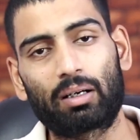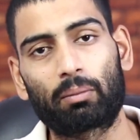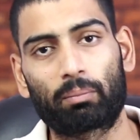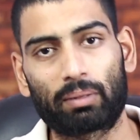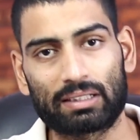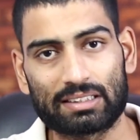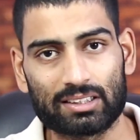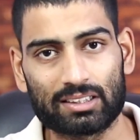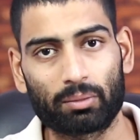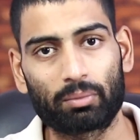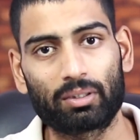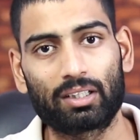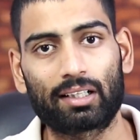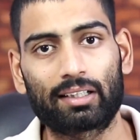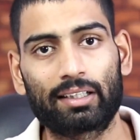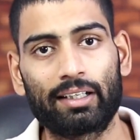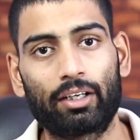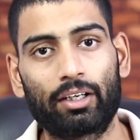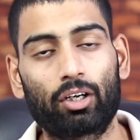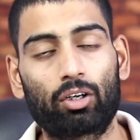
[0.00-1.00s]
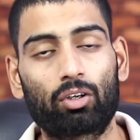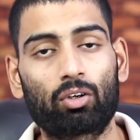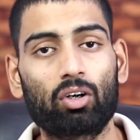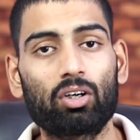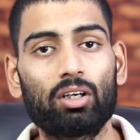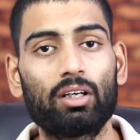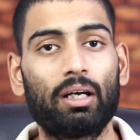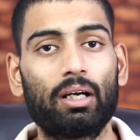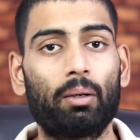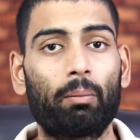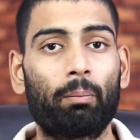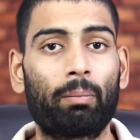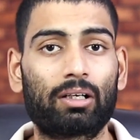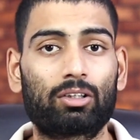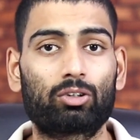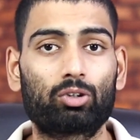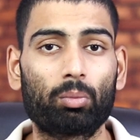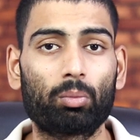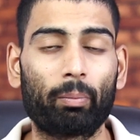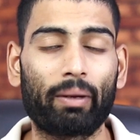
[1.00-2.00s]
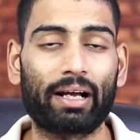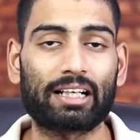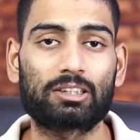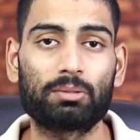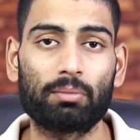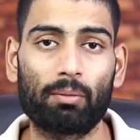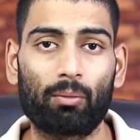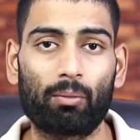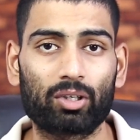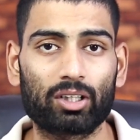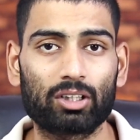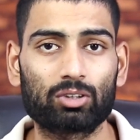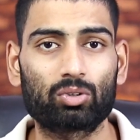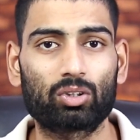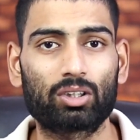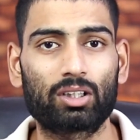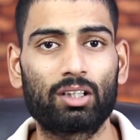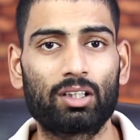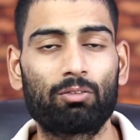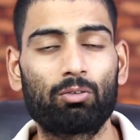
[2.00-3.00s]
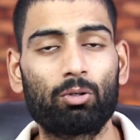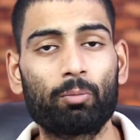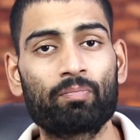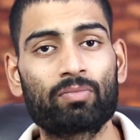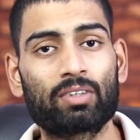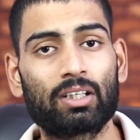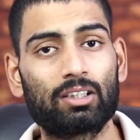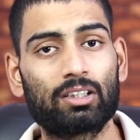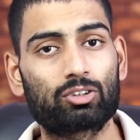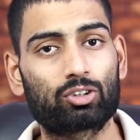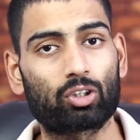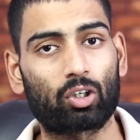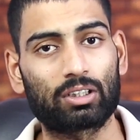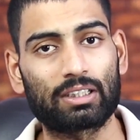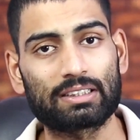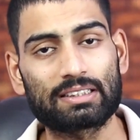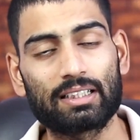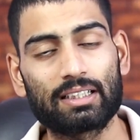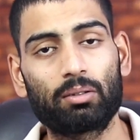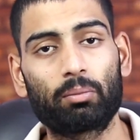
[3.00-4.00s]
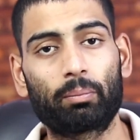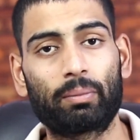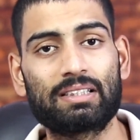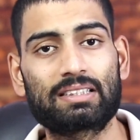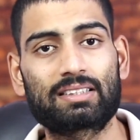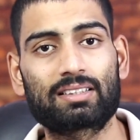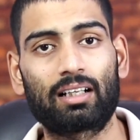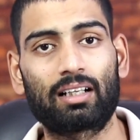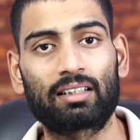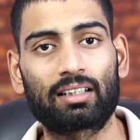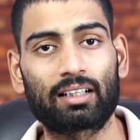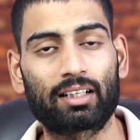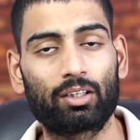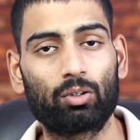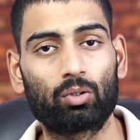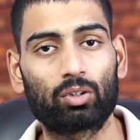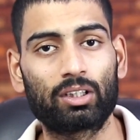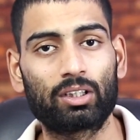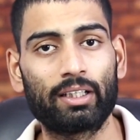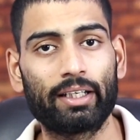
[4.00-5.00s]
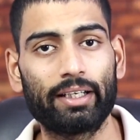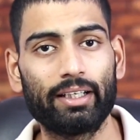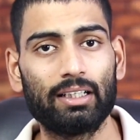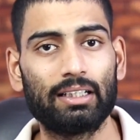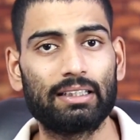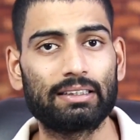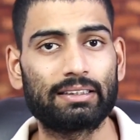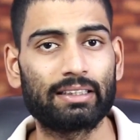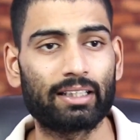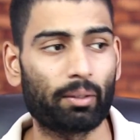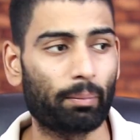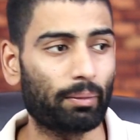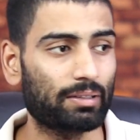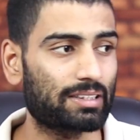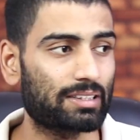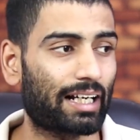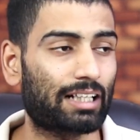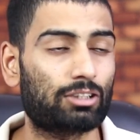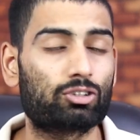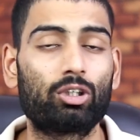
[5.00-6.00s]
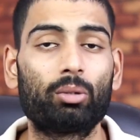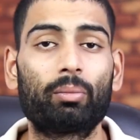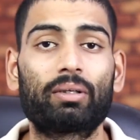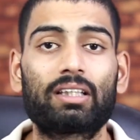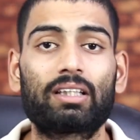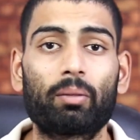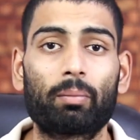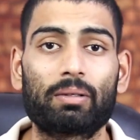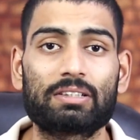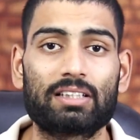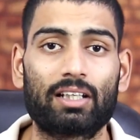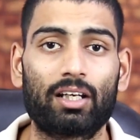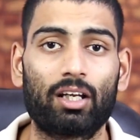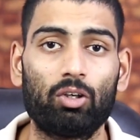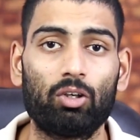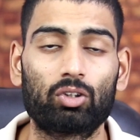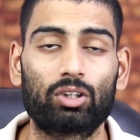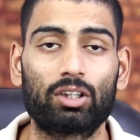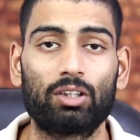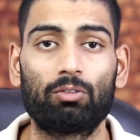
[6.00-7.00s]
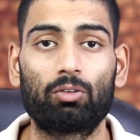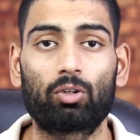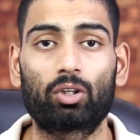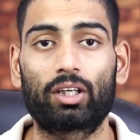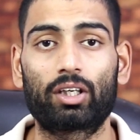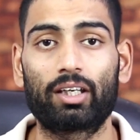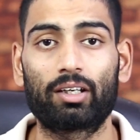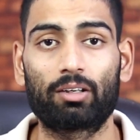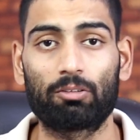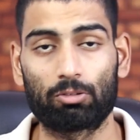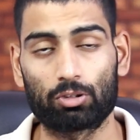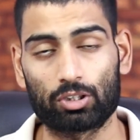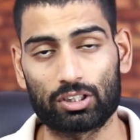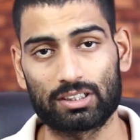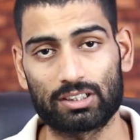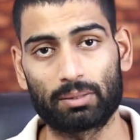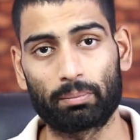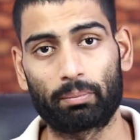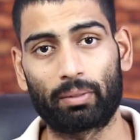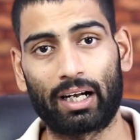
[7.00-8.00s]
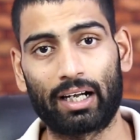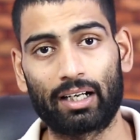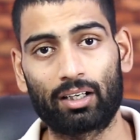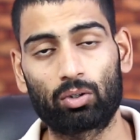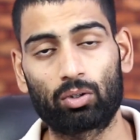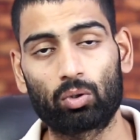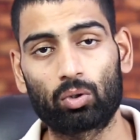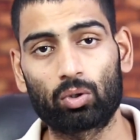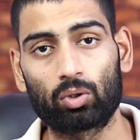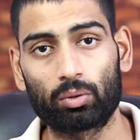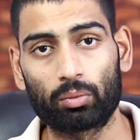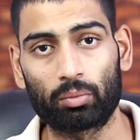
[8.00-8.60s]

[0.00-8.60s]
बच्चे भी देखते हैं टिकटॉक बट जो मैक्सिमम ऑडियंस होती है वो 14 से 20 साल तक की होती है जिनके पास एक्चुअली में इतने पैसे नहीं होते हैं वो कि वो किसी ब्रांड को